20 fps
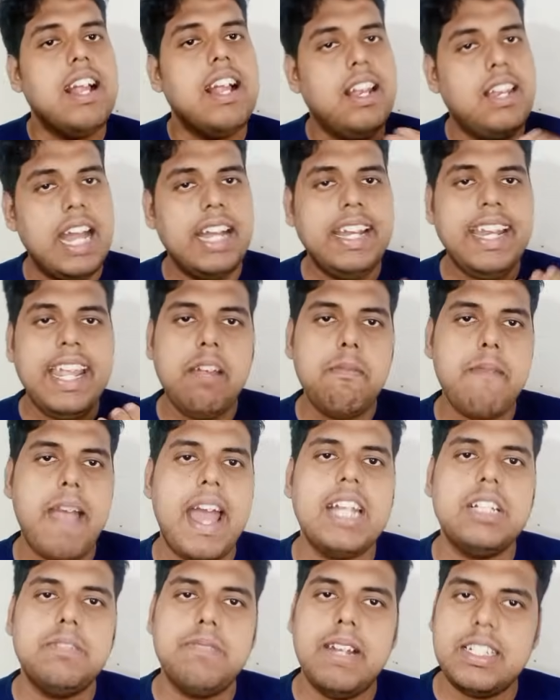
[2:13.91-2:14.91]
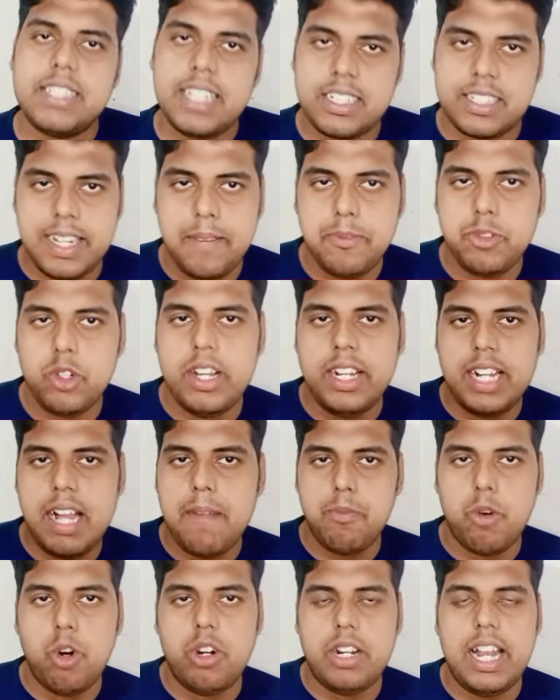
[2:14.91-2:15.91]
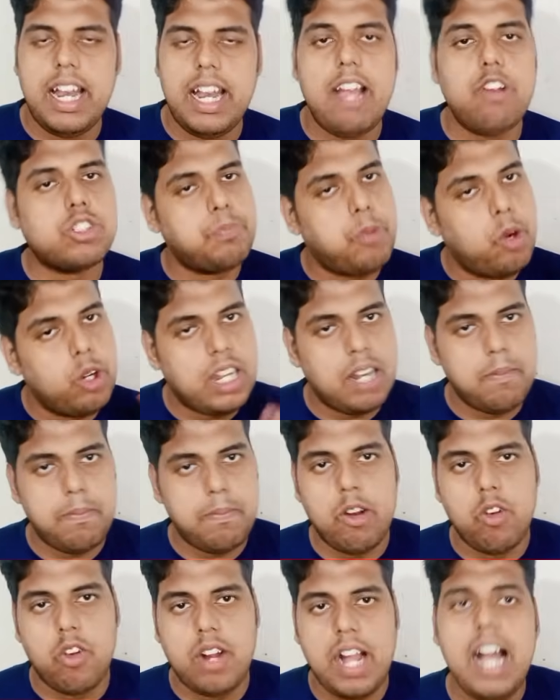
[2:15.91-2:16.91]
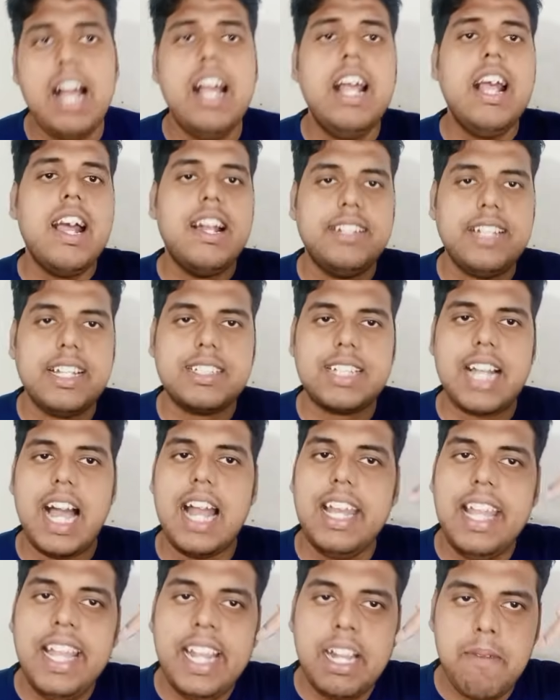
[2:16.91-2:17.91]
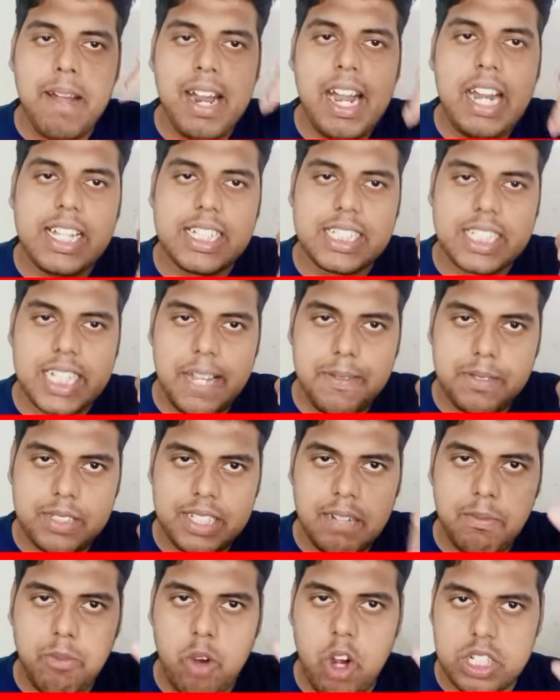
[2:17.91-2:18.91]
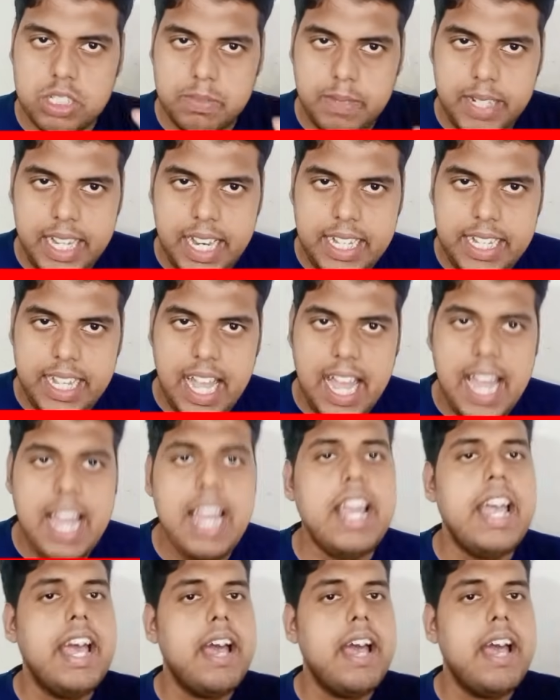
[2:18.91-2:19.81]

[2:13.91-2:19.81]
लर्निंग मैनेजमेंट सिस्टम जो इनका पोर्टल है उस पोर्टल पर होगा जिसका लिंक मैंने डिस्क्रिप्शन बॉक्स में दे दिया है